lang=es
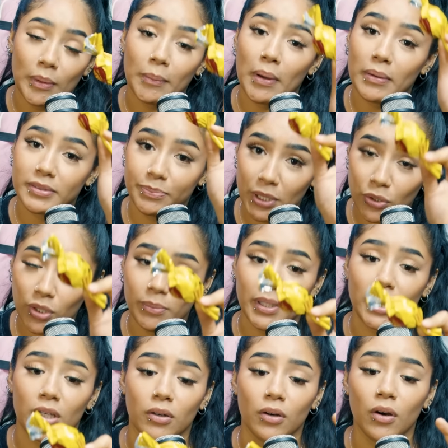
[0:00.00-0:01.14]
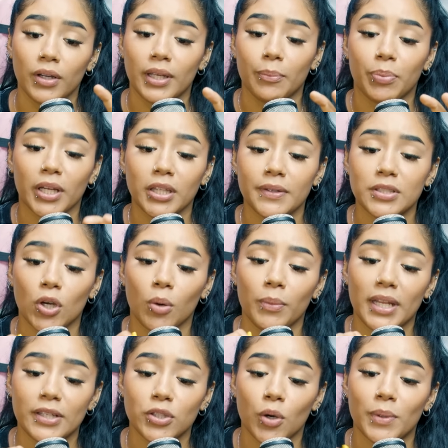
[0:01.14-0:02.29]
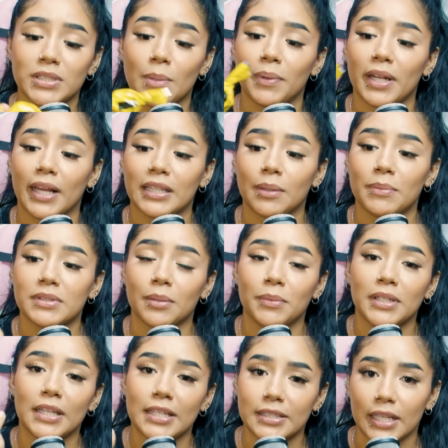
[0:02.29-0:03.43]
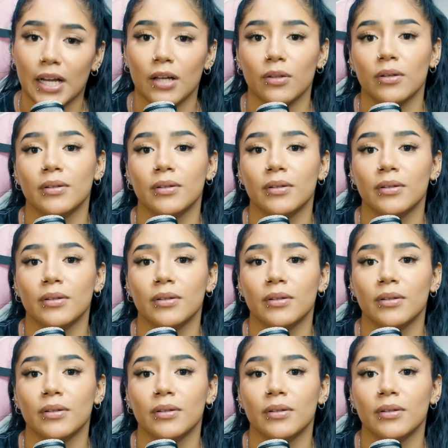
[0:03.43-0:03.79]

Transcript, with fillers: mamá vino y me dijo, oye, ¿por qué te vas a comer eso o vas a esperar que también termine disecado?